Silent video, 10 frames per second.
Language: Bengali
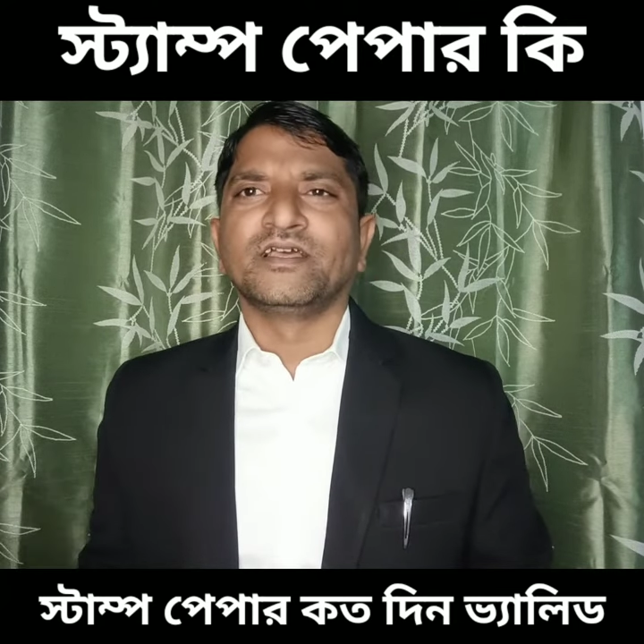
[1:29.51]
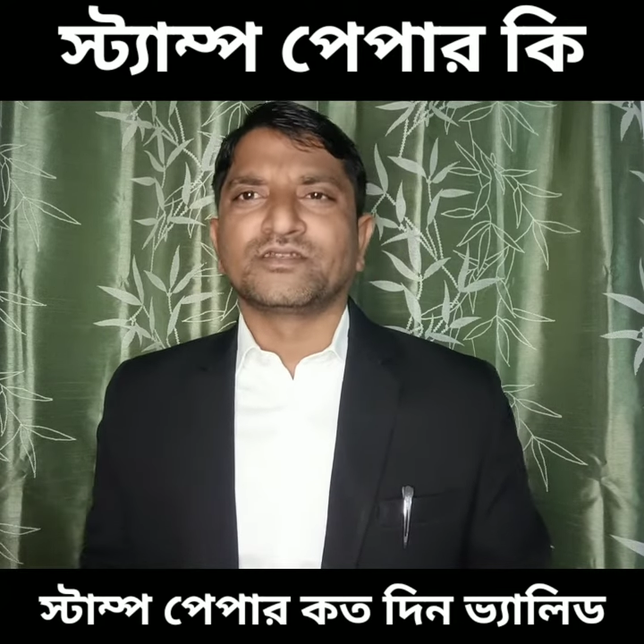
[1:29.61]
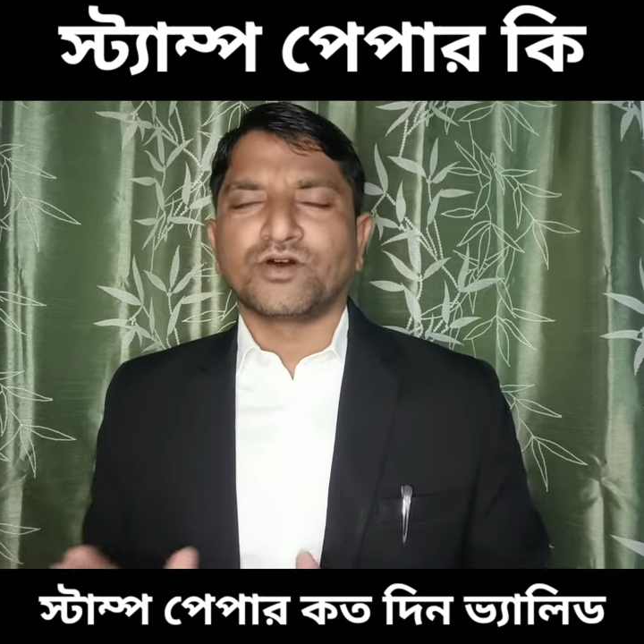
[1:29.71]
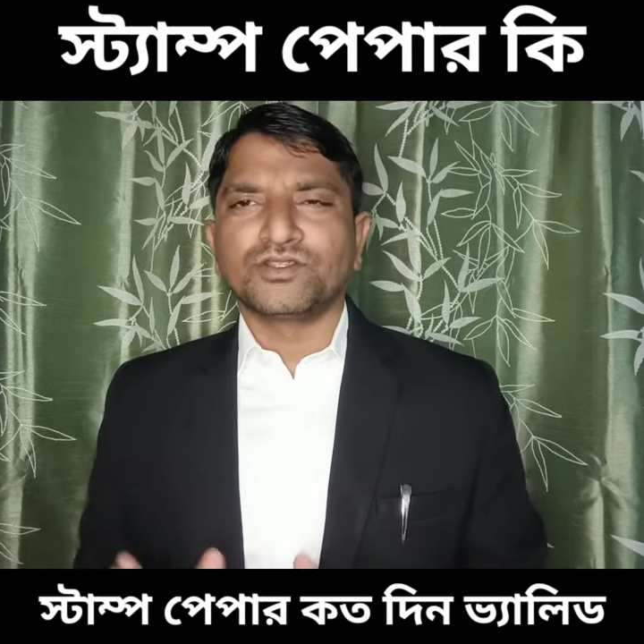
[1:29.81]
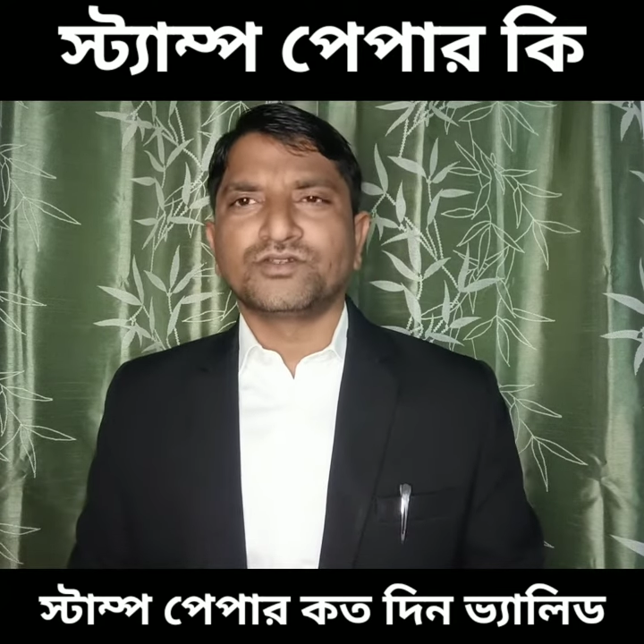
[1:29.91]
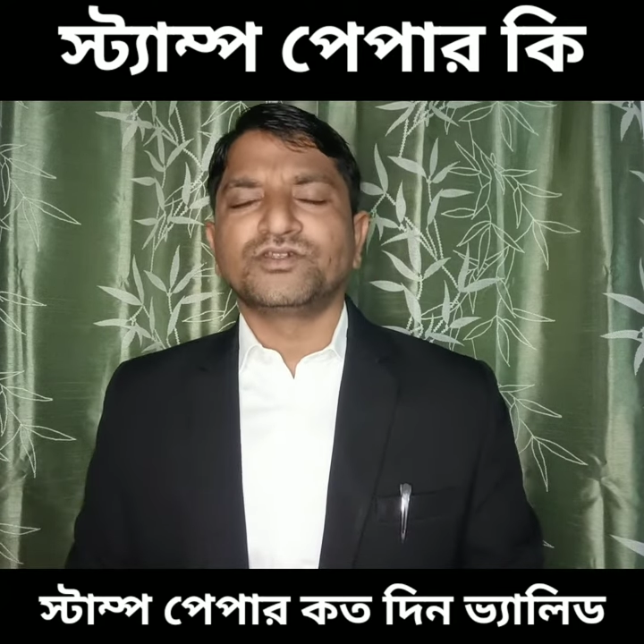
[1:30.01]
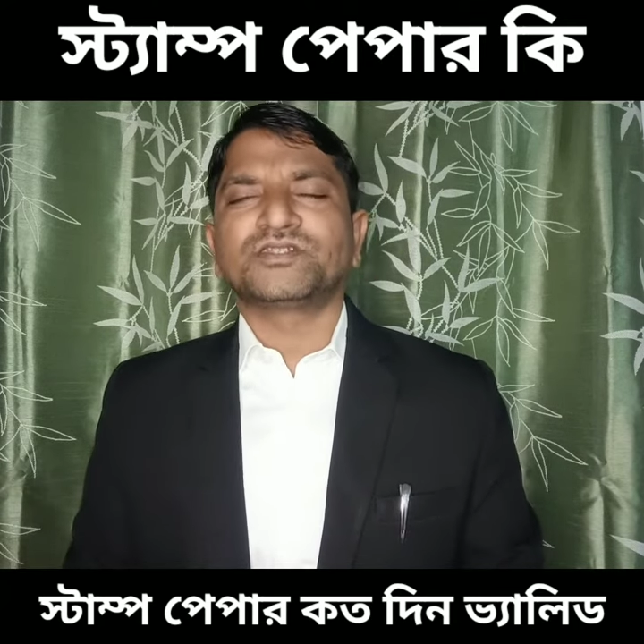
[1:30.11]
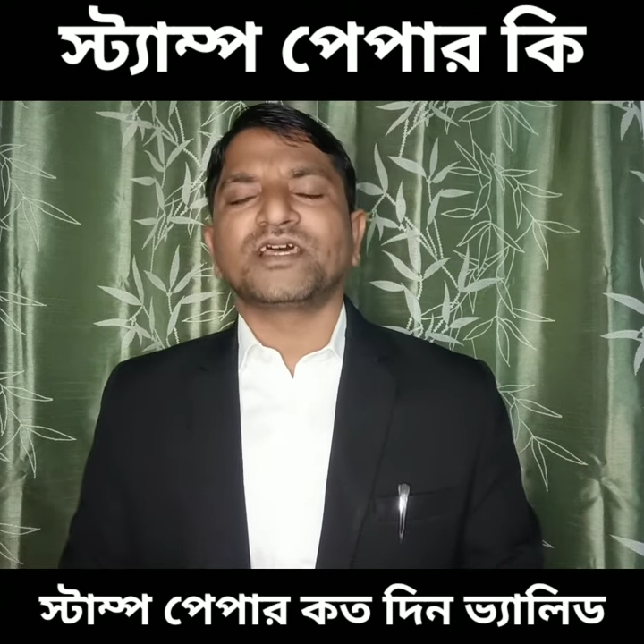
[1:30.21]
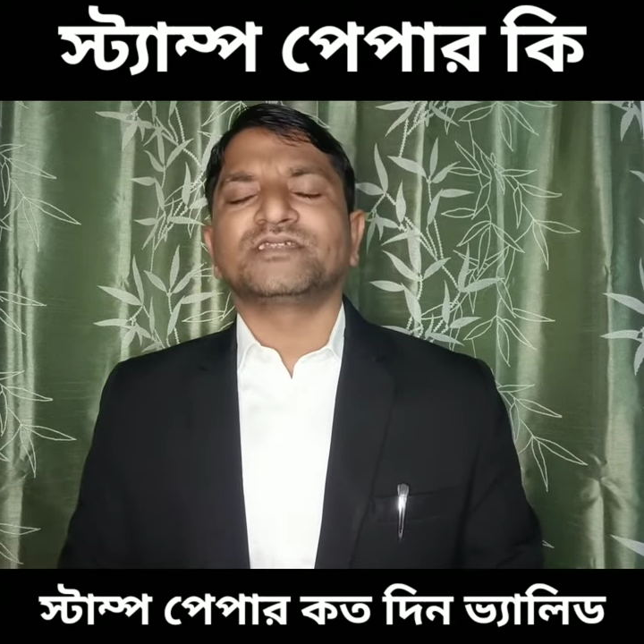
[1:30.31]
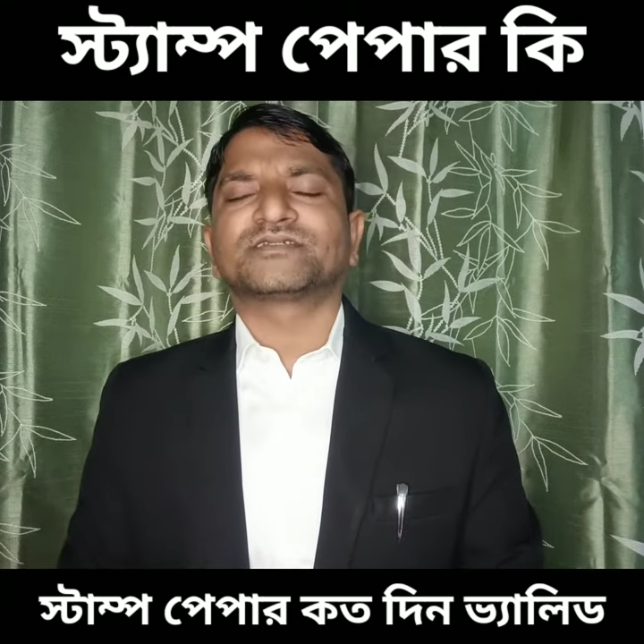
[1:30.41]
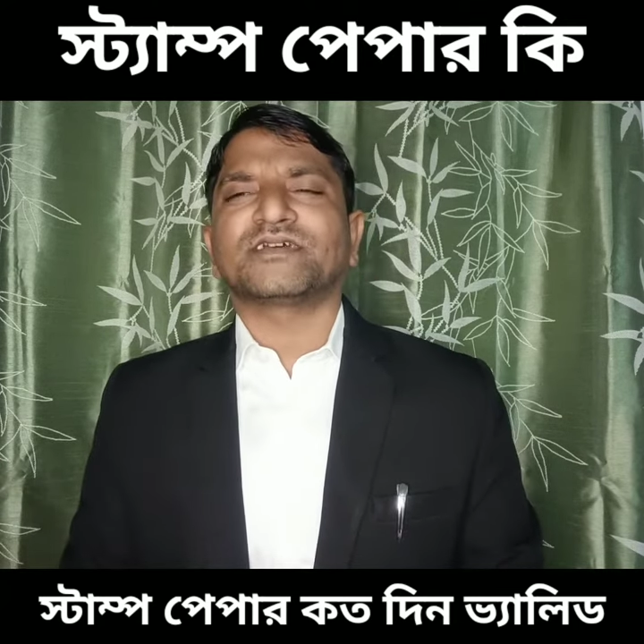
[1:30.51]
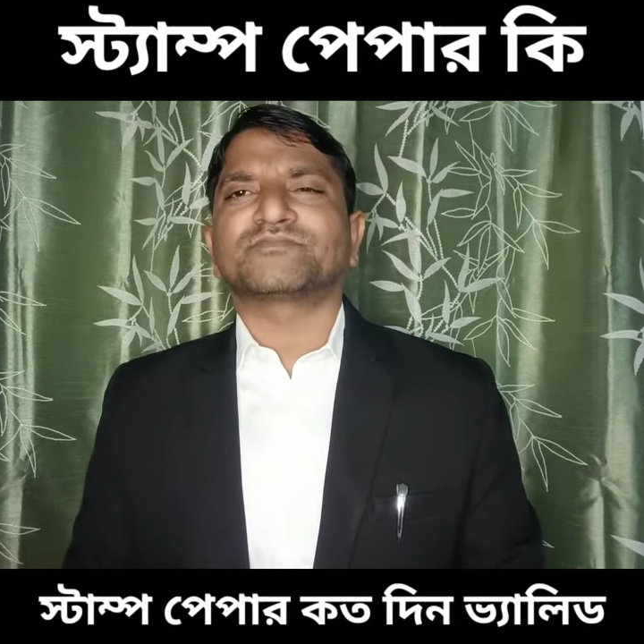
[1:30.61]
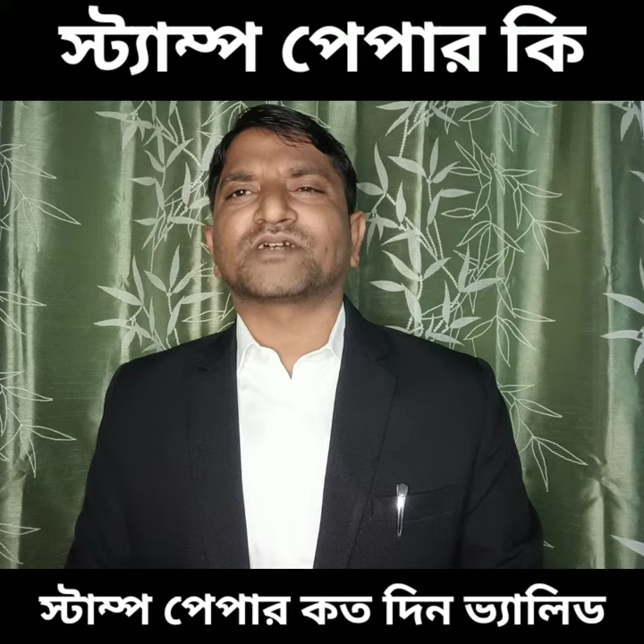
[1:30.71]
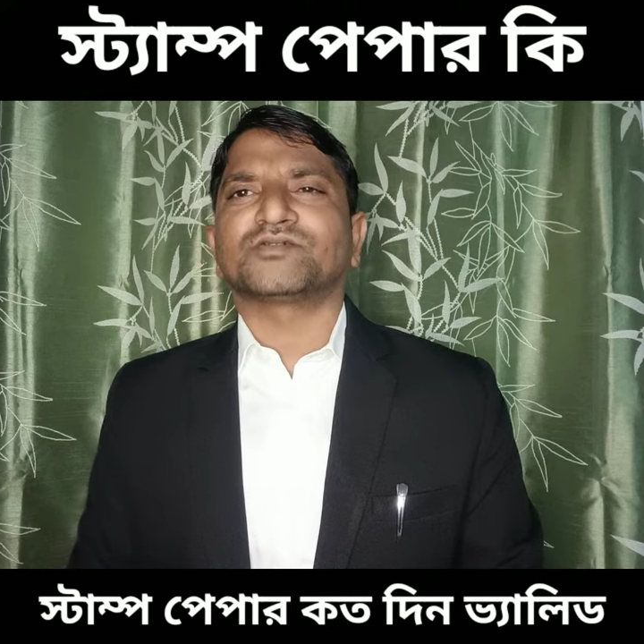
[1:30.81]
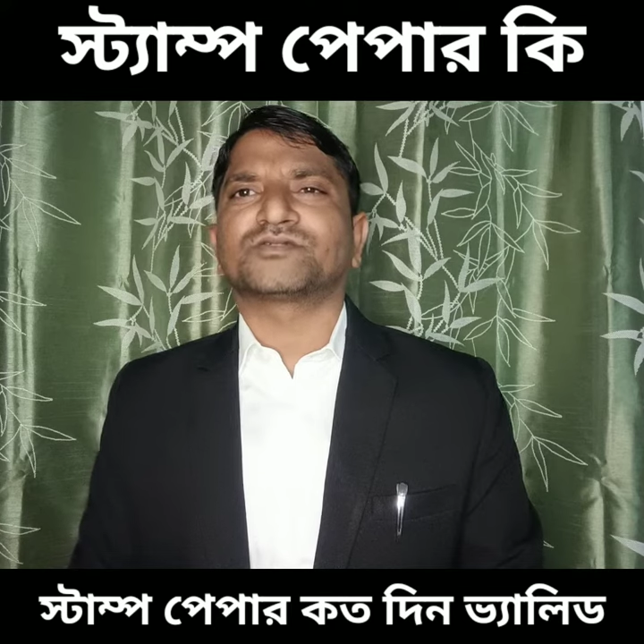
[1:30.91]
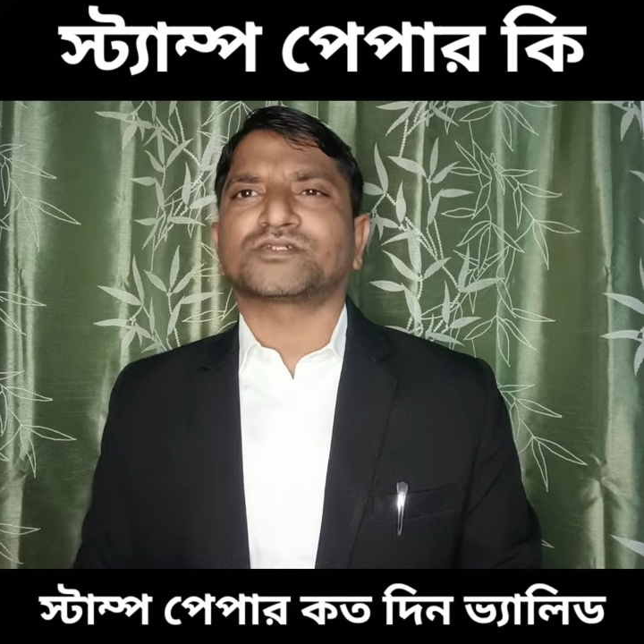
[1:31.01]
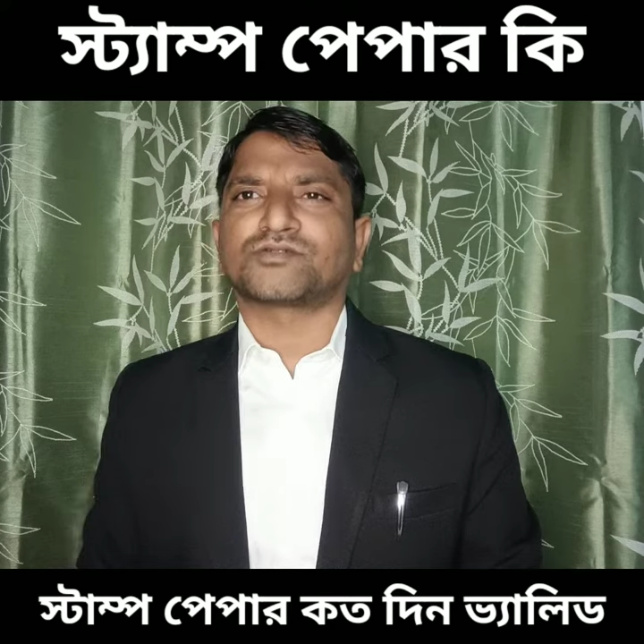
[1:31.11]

নন জুডিশিয়াল স্ট্যাম্পটা হচ্ছে